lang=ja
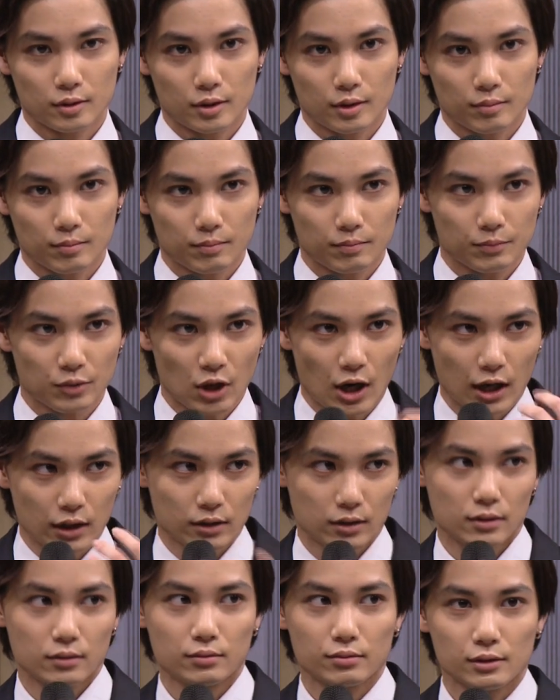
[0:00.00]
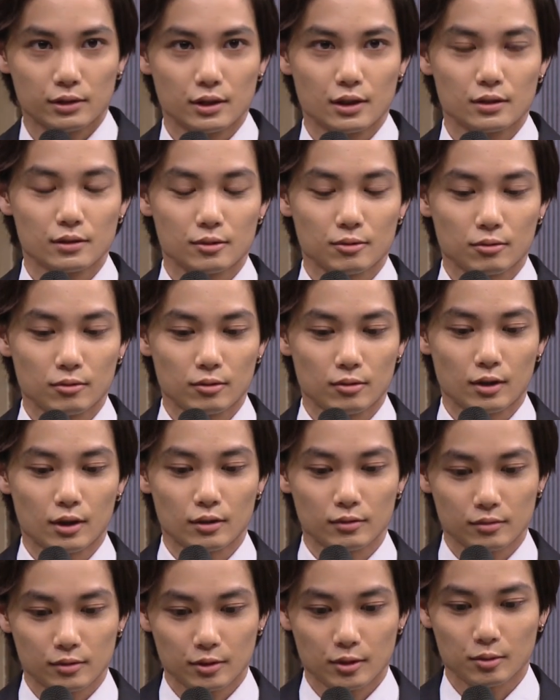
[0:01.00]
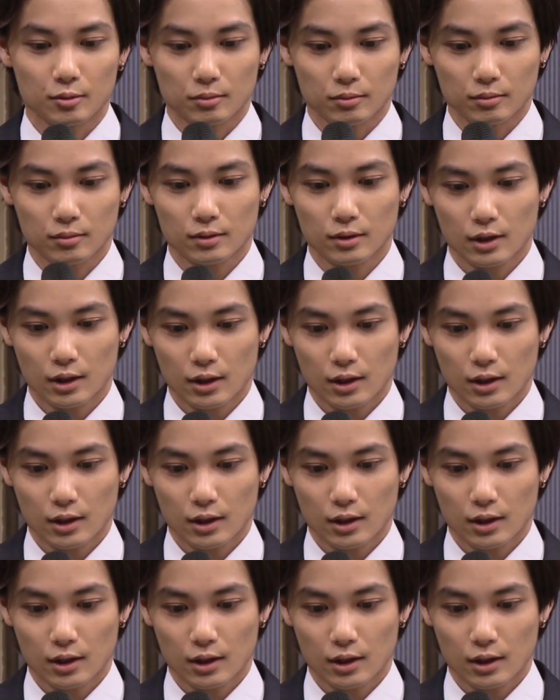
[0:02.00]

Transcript: でバーって吹き出すところがあるんですけど